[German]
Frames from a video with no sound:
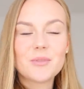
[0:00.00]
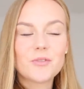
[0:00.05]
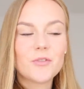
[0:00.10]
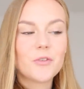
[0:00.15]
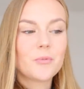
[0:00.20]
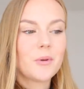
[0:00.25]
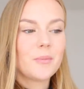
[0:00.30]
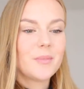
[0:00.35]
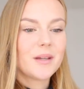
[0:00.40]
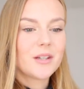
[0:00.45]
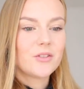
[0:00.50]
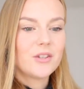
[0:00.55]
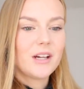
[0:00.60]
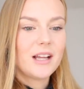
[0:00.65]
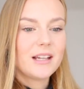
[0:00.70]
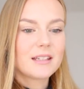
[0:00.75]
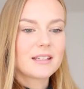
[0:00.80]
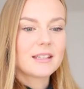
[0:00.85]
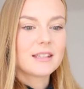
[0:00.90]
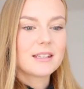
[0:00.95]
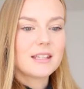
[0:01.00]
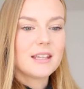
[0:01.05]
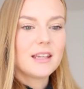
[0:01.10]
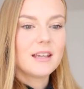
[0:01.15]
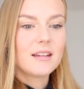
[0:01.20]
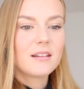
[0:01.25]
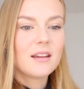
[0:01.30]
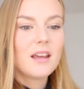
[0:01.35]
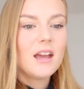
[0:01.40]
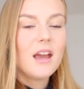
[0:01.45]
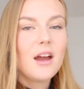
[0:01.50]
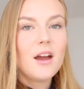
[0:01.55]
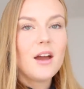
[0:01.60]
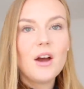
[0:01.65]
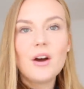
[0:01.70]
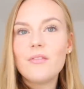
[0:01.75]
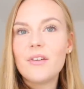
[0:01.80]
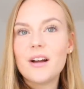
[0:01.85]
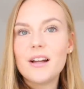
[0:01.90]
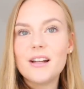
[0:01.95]
Es würde mich mal total interessieren,
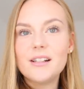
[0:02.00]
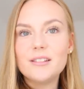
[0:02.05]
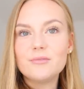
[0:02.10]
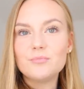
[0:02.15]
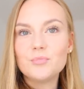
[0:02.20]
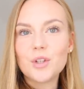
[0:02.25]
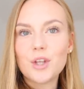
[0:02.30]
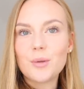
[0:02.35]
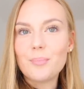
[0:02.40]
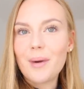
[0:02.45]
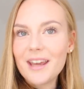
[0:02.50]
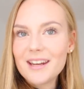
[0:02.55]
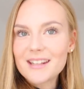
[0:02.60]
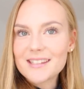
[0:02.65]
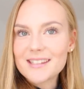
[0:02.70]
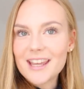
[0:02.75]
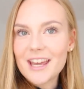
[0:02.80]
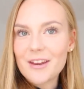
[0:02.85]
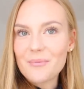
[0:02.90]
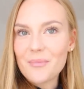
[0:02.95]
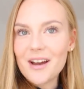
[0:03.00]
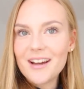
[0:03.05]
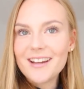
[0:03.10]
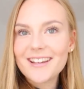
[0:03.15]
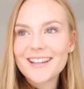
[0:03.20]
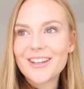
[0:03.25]
weil ich beides gern mache.